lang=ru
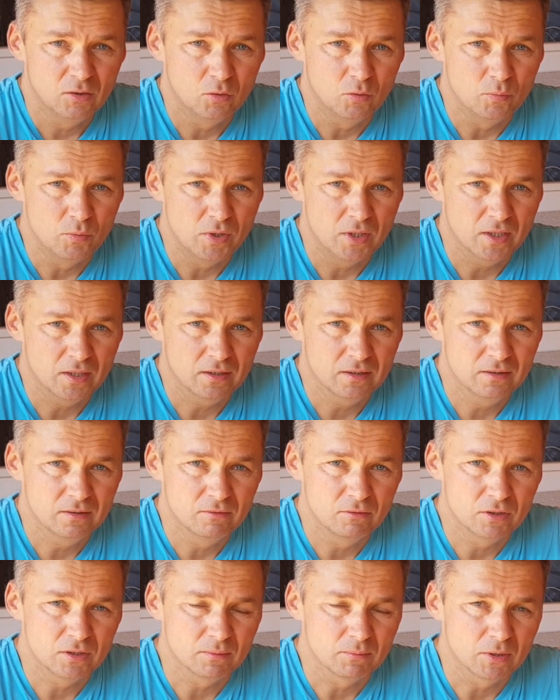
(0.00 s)
У меня
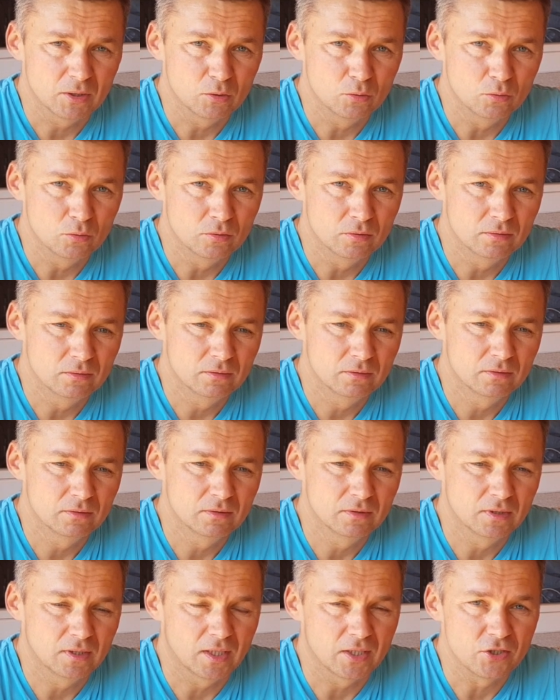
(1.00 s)
в этом году
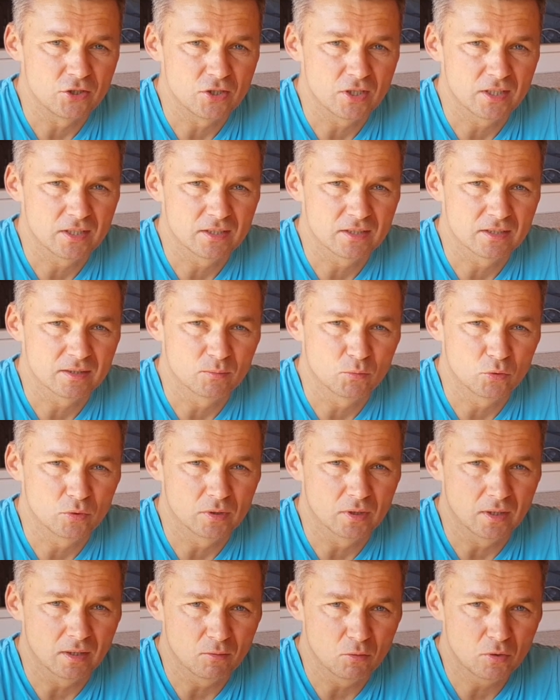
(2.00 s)
кончается мой
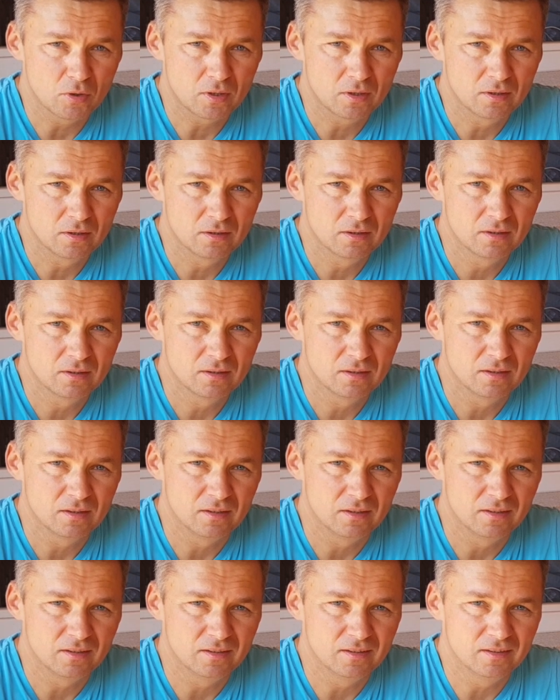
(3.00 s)
договор,
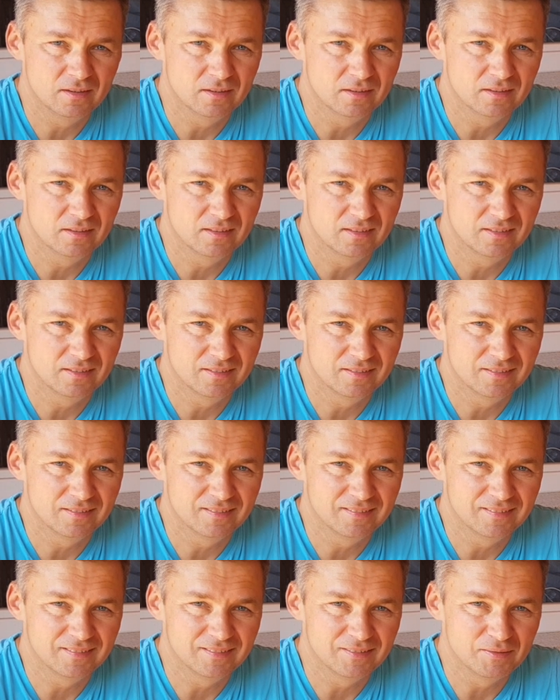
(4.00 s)
и
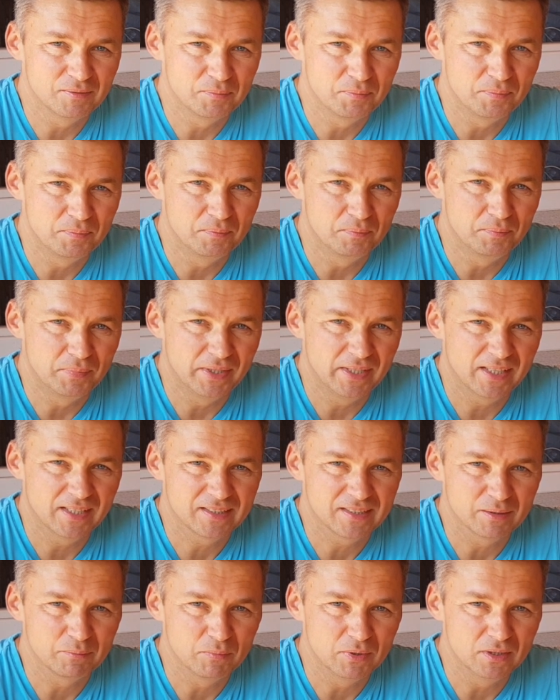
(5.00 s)

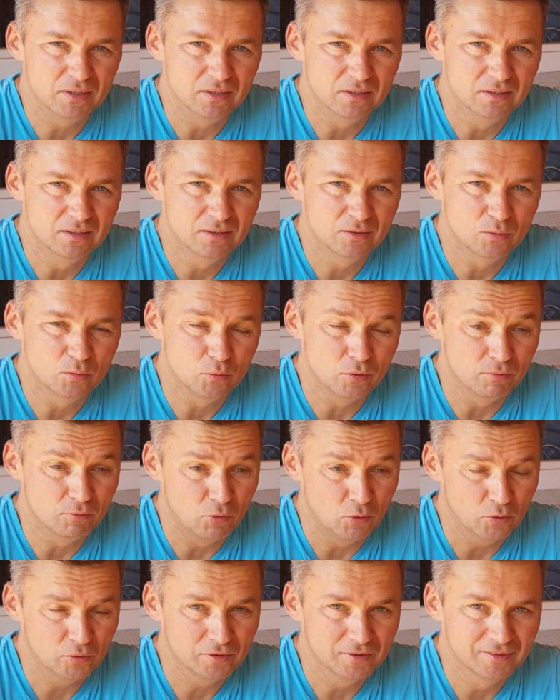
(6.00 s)
приятно был
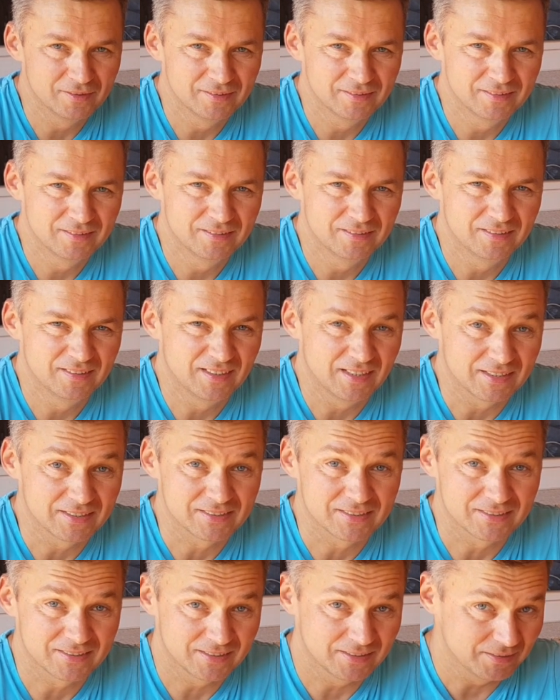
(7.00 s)
удивлен, как
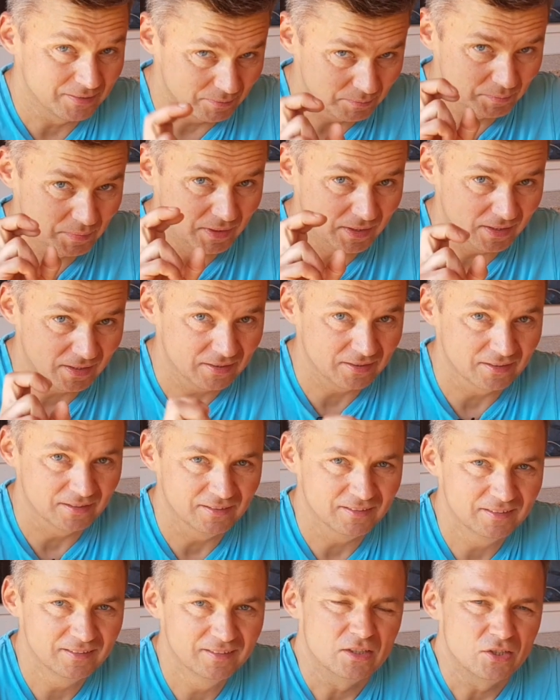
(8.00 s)
сказать,
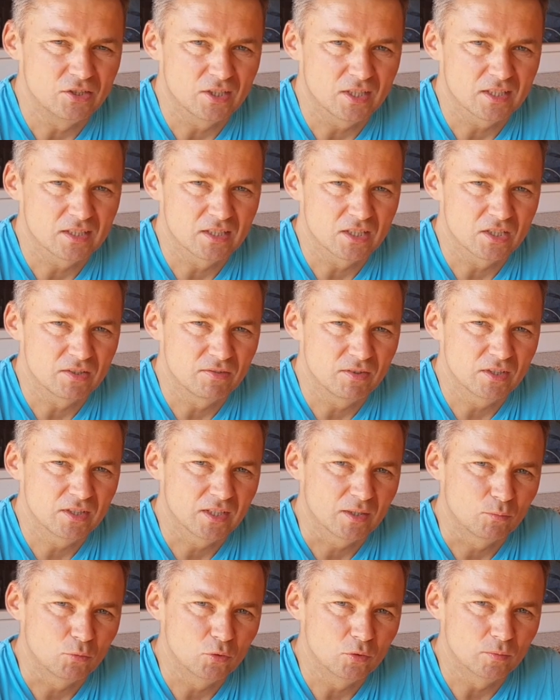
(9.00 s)
приятно. Сейчас за свет
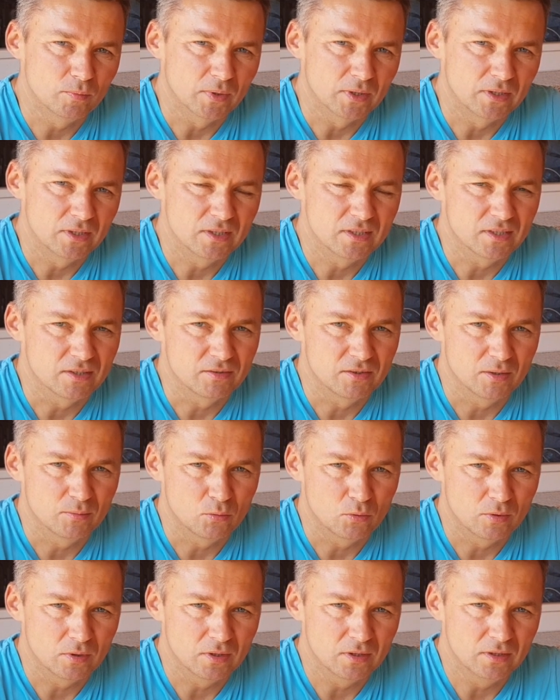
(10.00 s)
я буду платить совсем
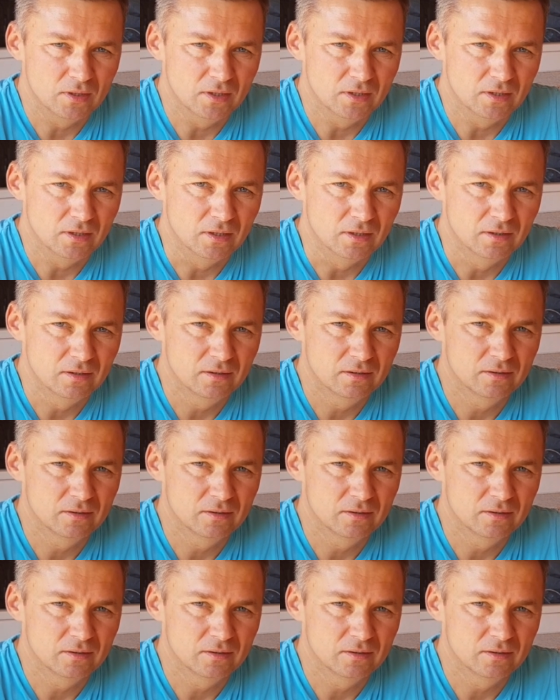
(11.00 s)
другие деньги.